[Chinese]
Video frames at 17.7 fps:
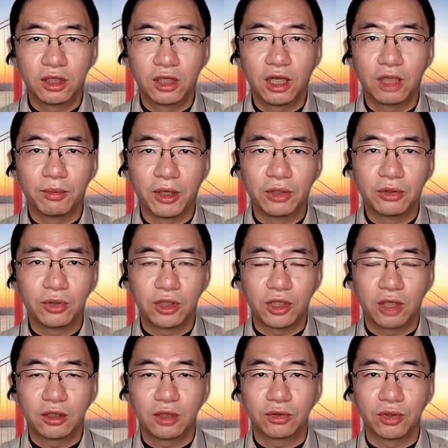子间里边去
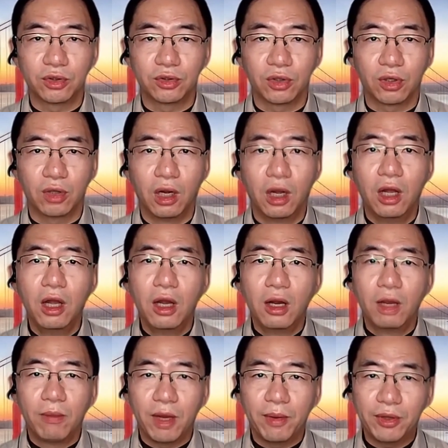上厕所的时候，
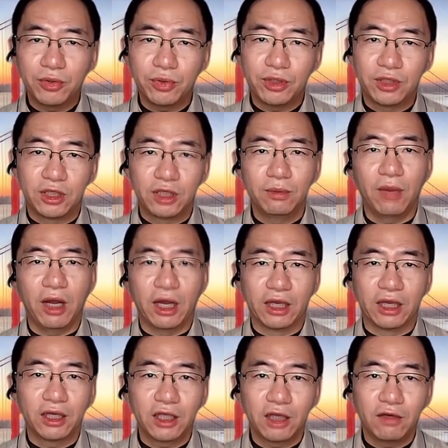妈妈最起
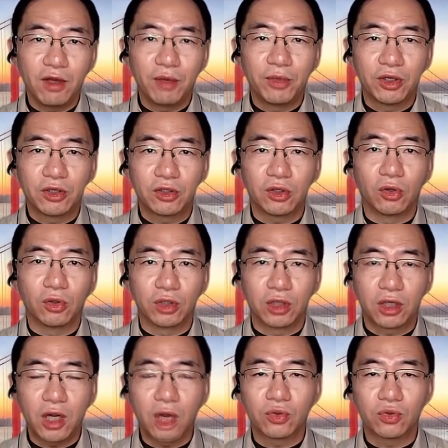码应该在外面
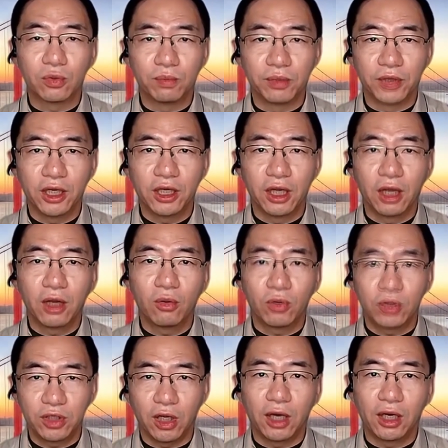守着，告诉别人，
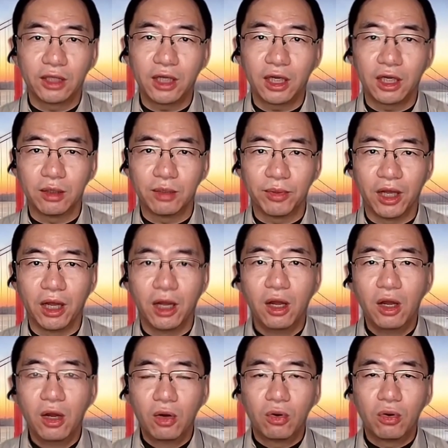哎，我小孩在里边，
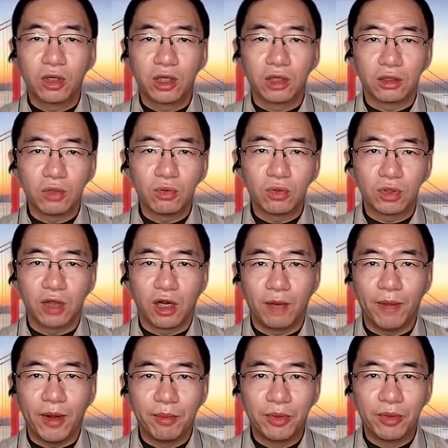或者要叮嘱
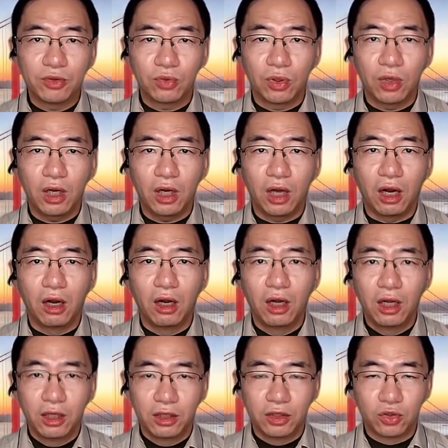小孩把门锁
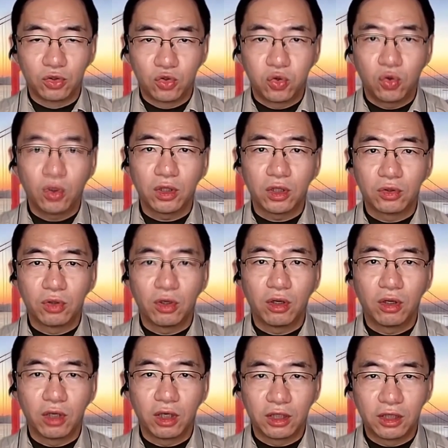好。你出来的
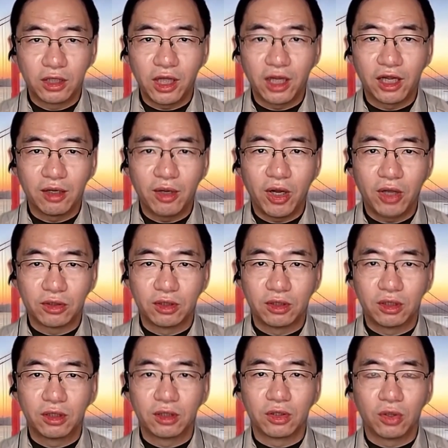时候呢，你戴个帽子，
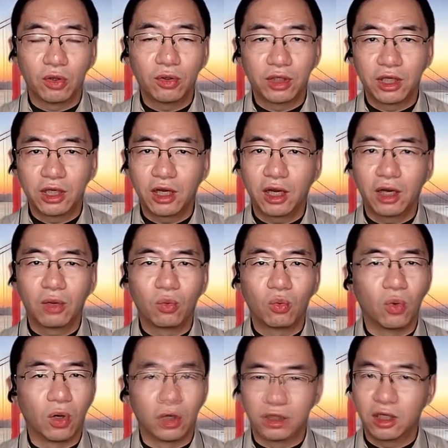低着头离开了，
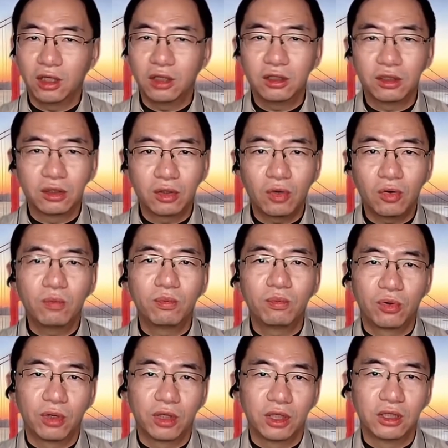我相信都
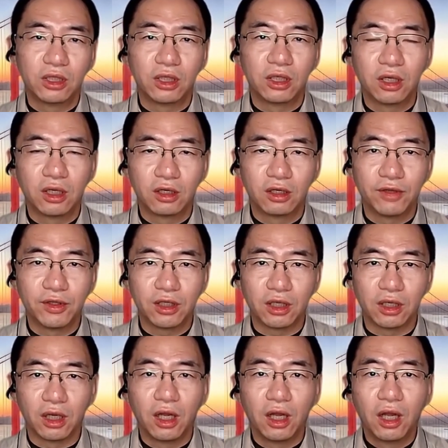不会引起任何
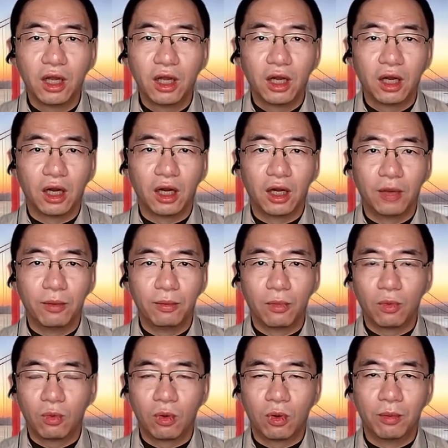问题。对，
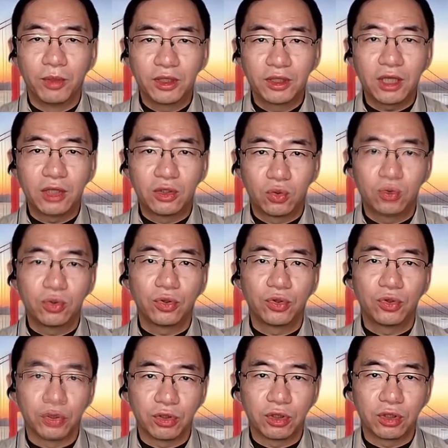嗯，我们在出
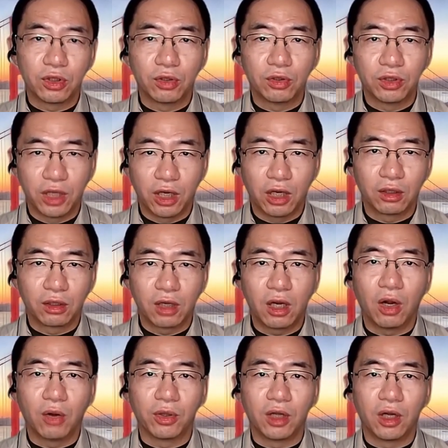去旅游的时候也要
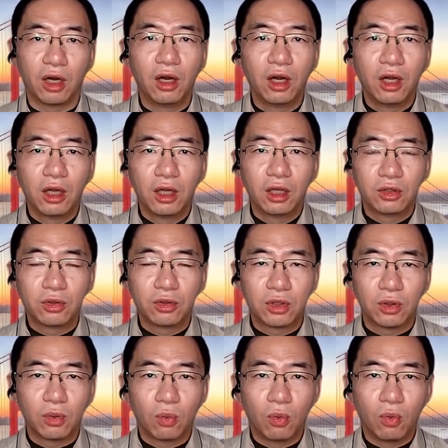考虑到，就
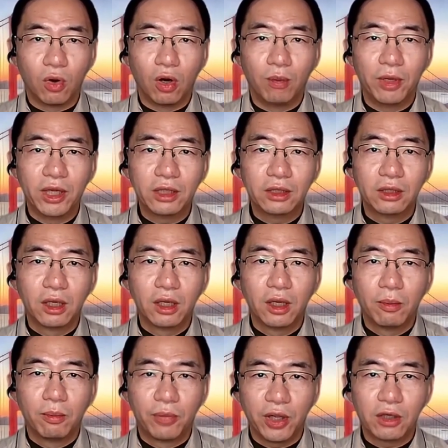是我们。
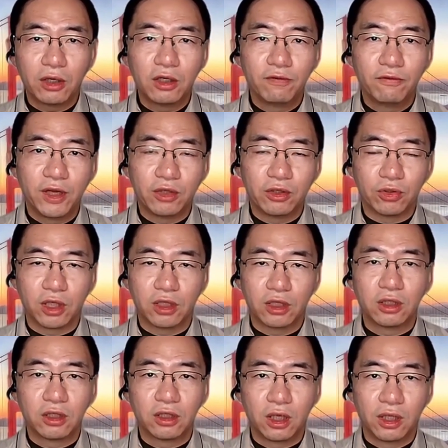不要认为有
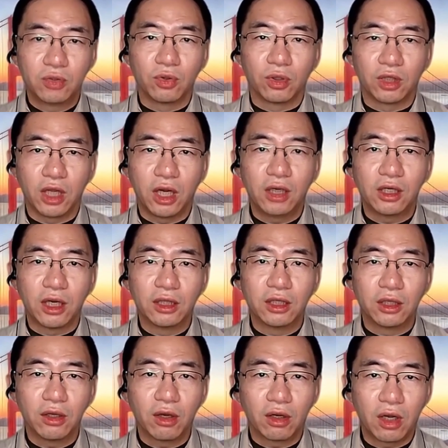些事情是理所当
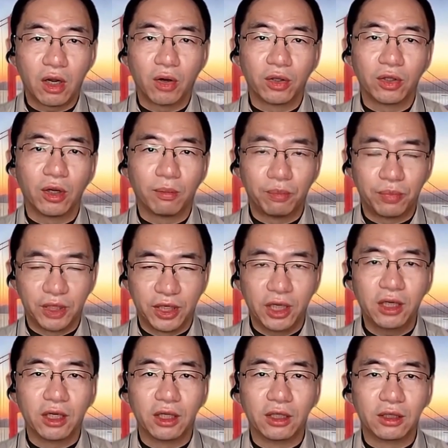然的，要考虑到
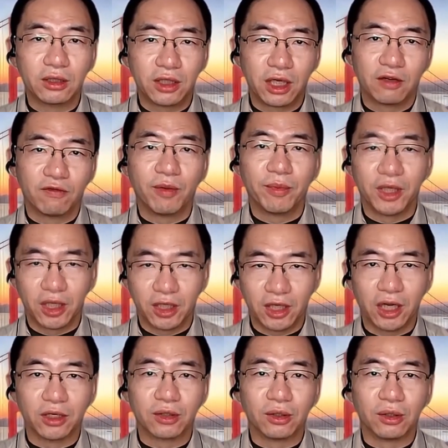别人在这方面的
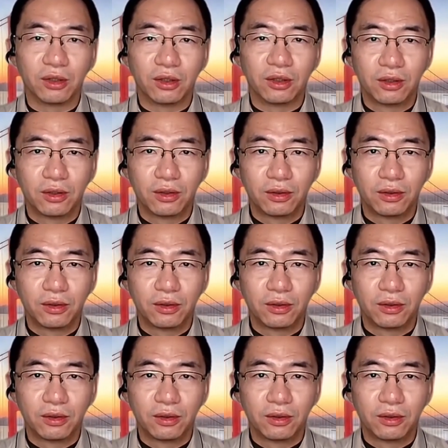感受。